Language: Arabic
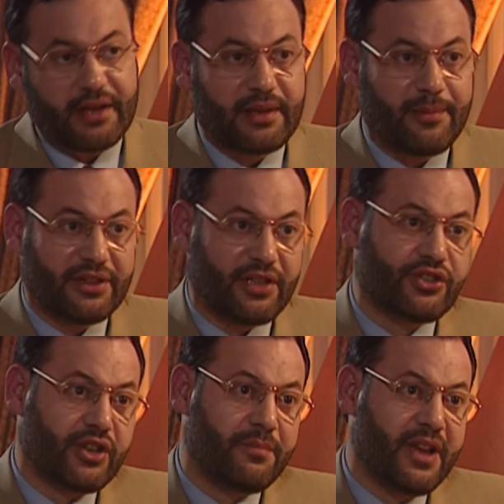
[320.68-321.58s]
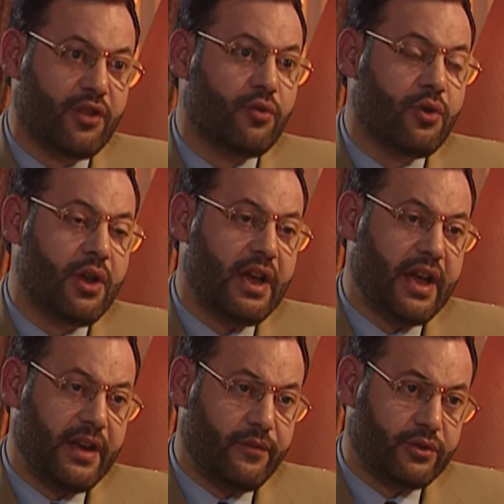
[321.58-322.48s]
18 مايو
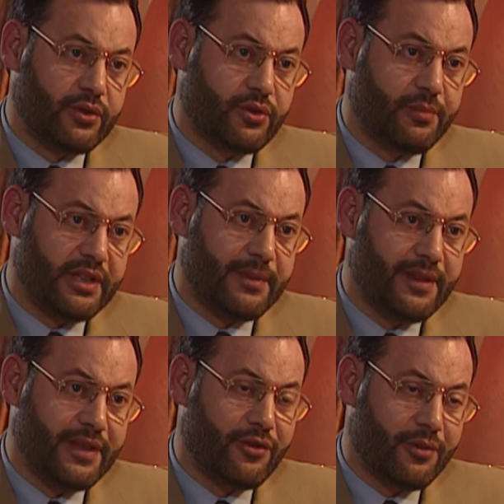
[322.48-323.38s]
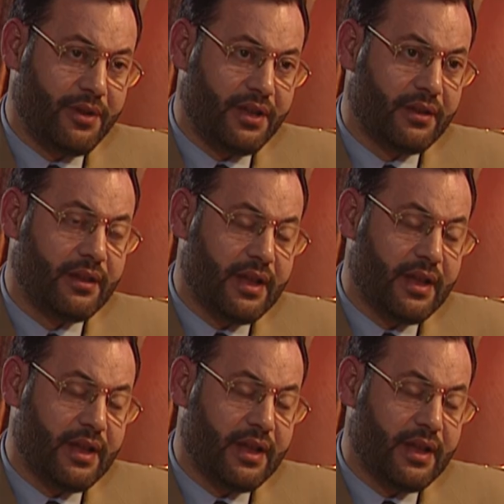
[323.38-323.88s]
1948